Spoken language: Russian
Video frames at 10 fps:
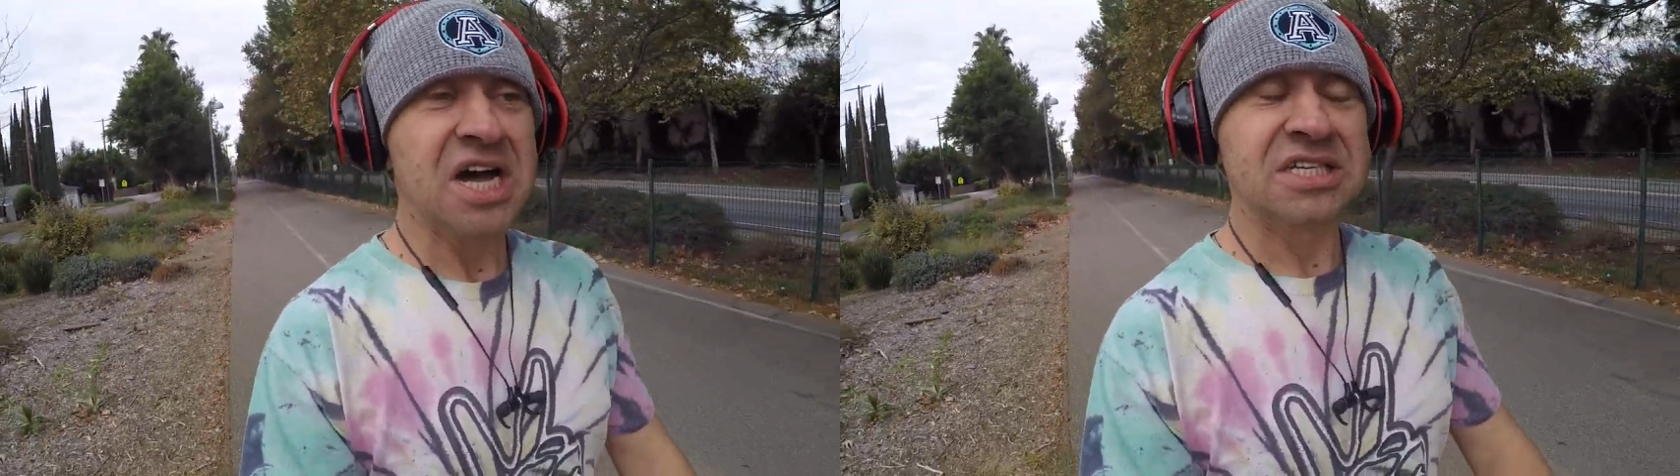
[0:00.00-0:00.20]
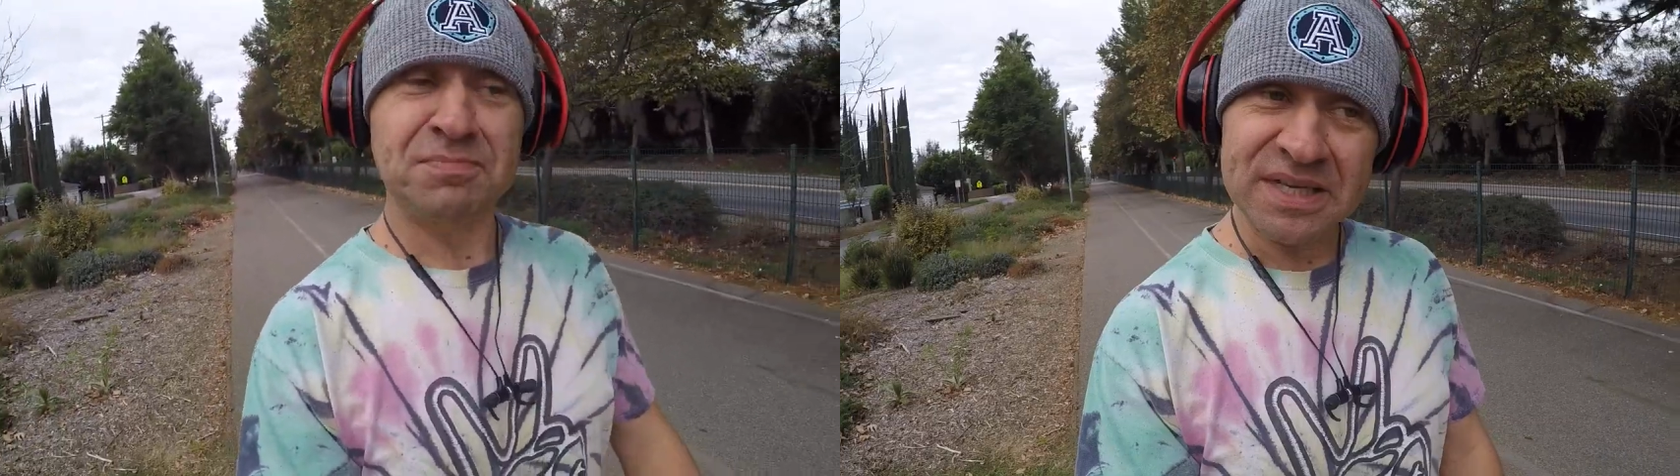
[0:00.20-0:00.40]

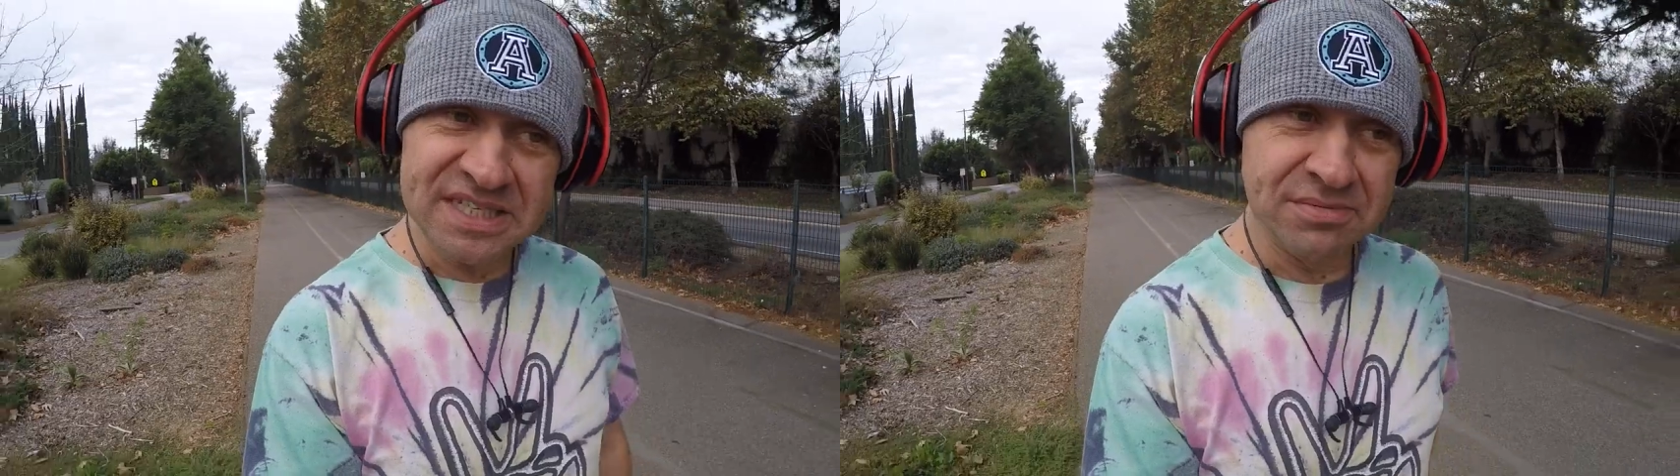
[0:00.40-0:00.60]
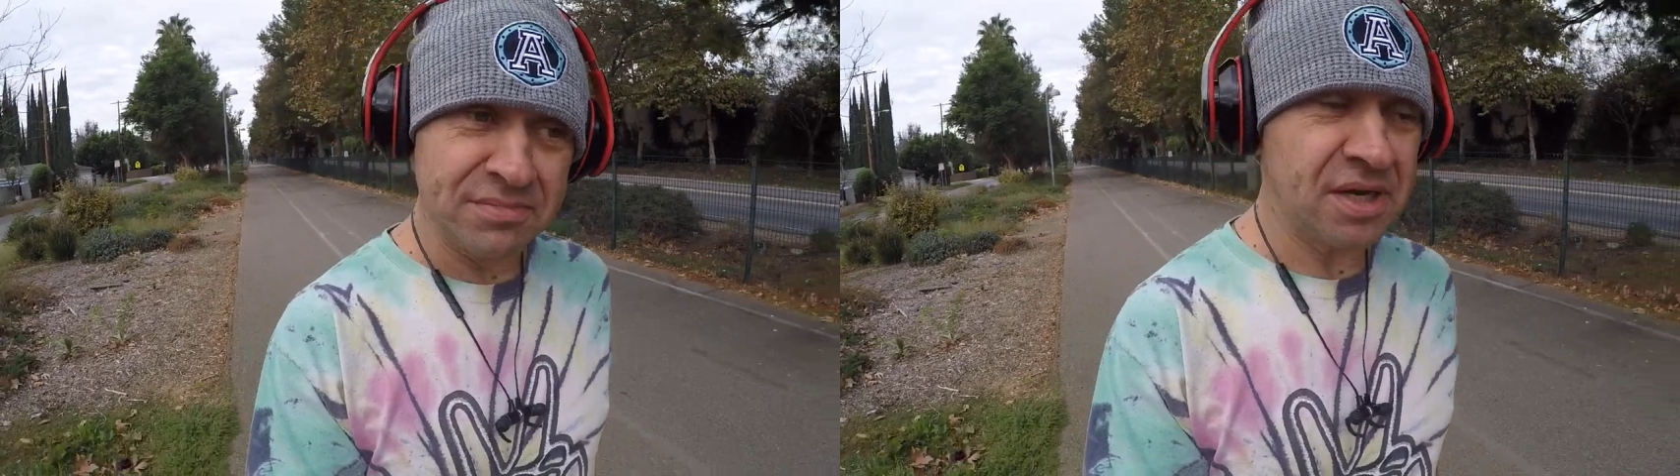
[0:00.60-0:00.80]

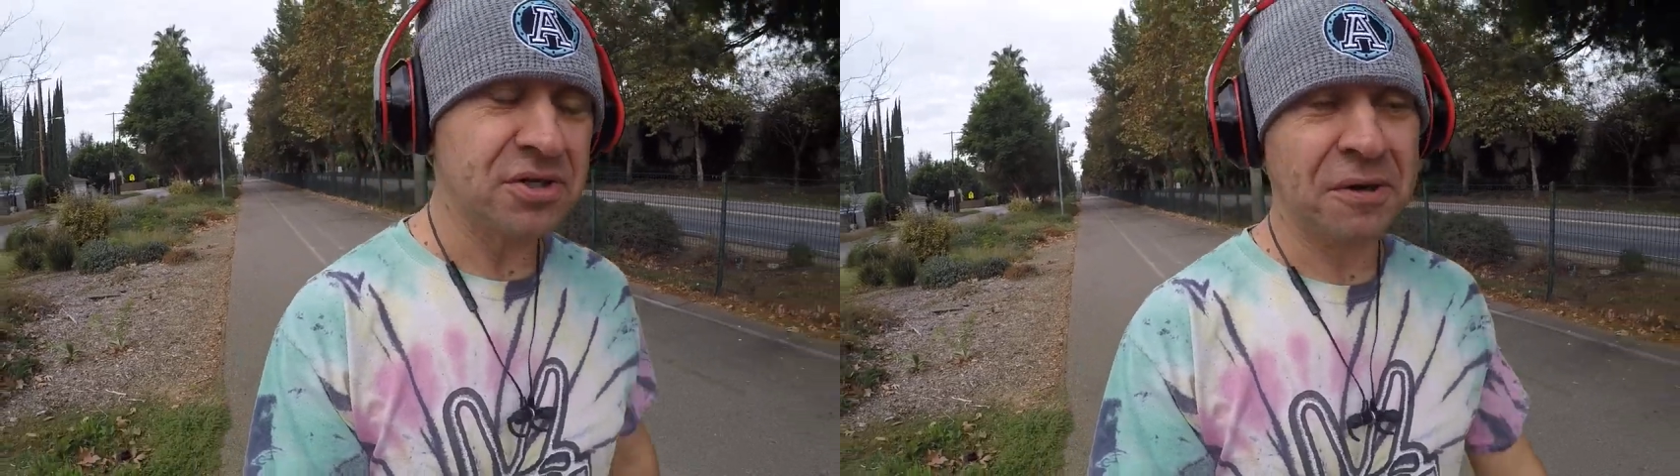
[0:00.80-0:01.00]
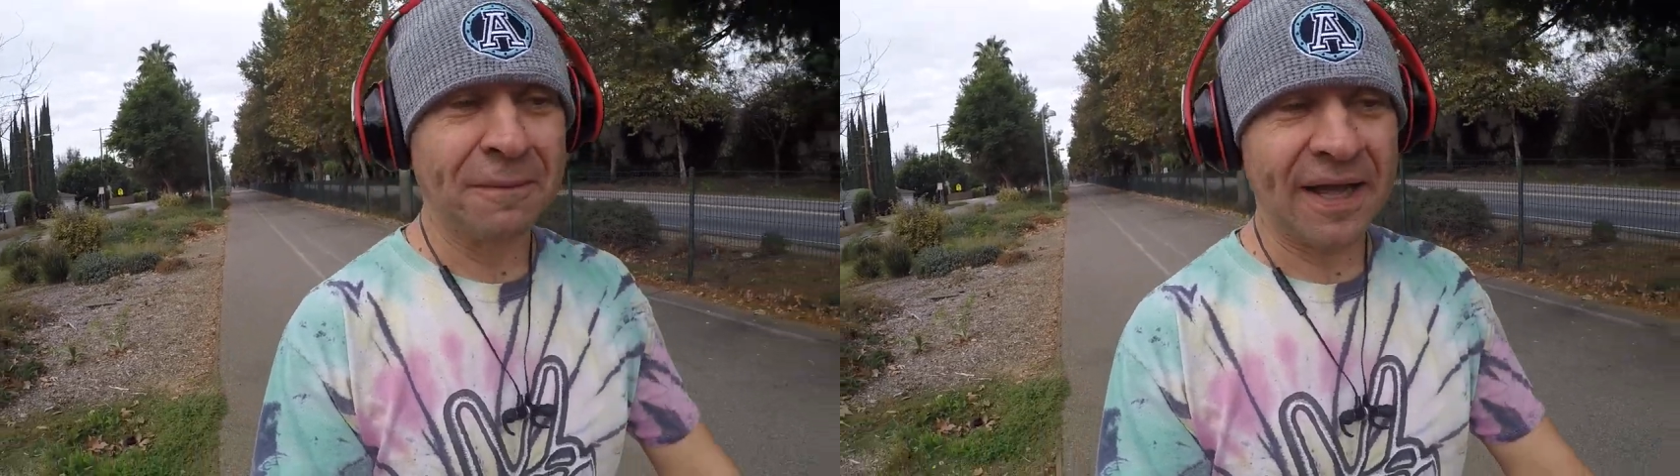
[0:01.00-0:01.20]
Спасибо, мне
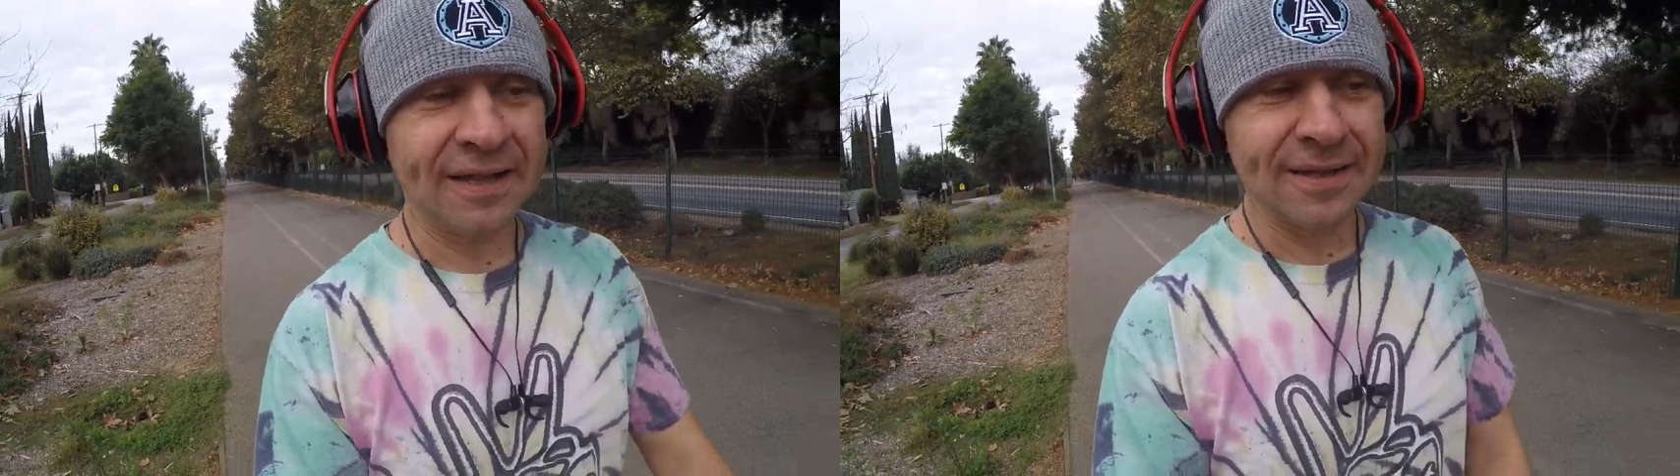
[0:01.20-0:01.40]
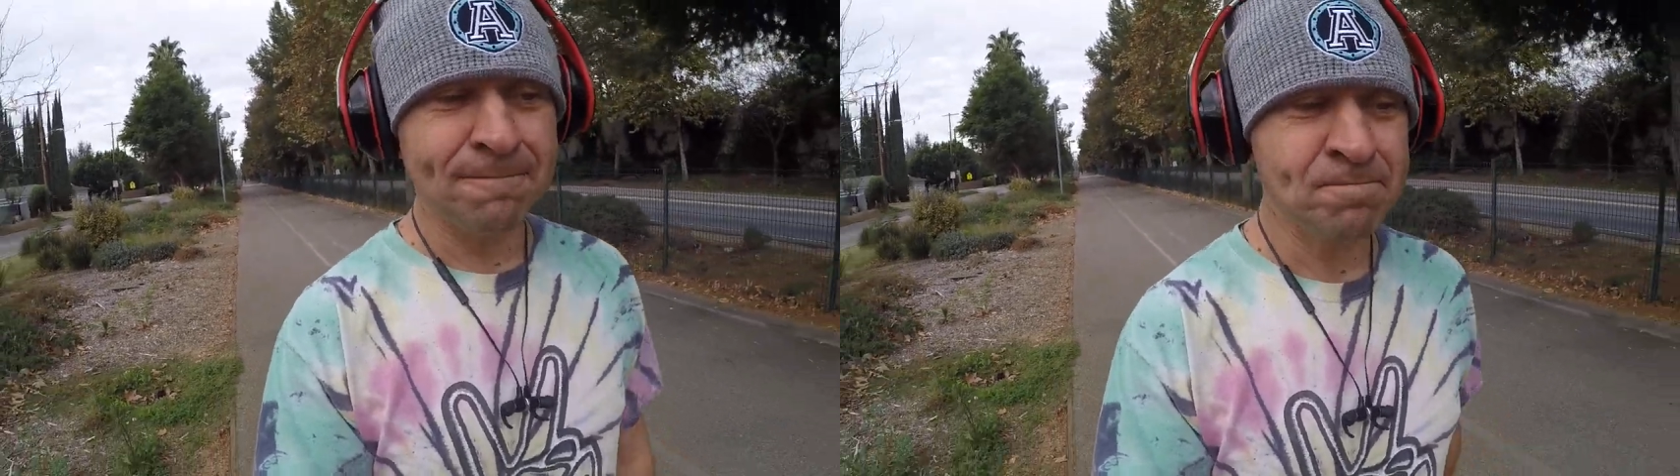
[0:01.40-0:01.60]
очень
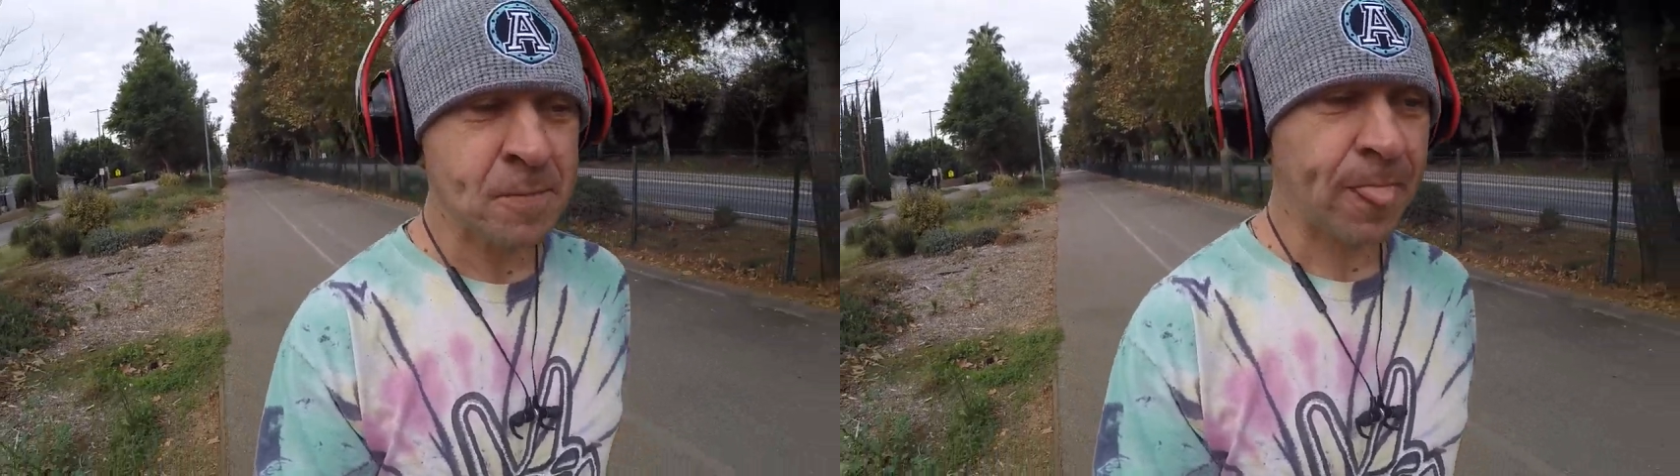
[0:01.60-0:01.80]
приятно